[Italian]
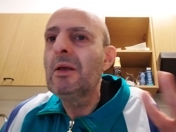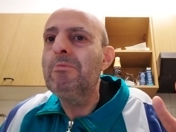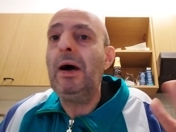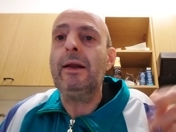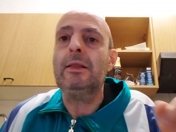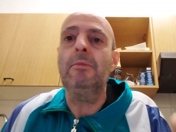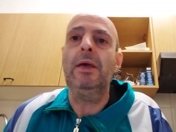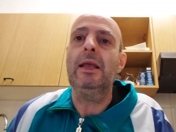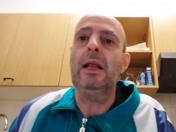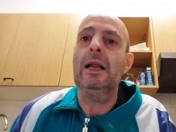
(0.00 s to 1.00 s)
parte
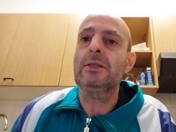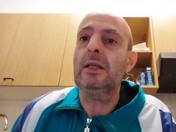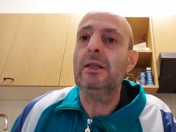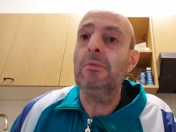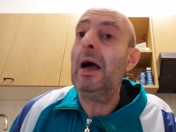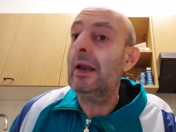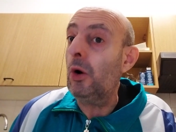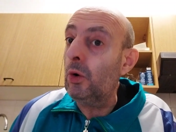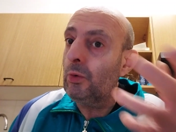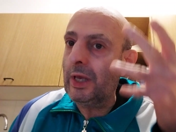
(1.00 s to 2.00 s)
bene la settimana
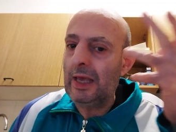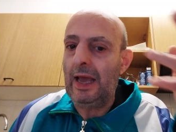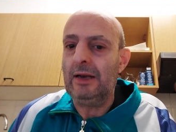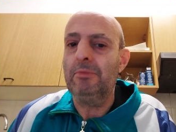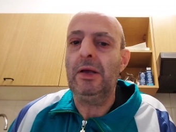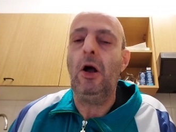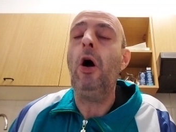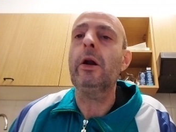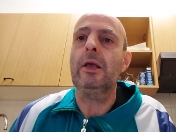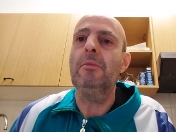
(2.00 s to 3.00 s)
o il weekend per
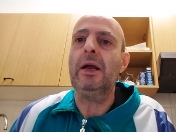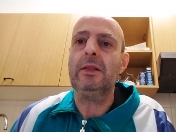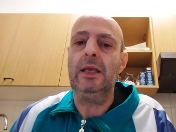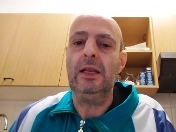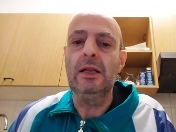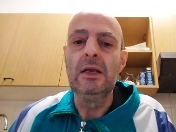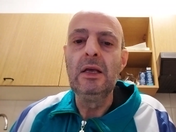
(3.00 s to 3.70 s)
Jorge Martin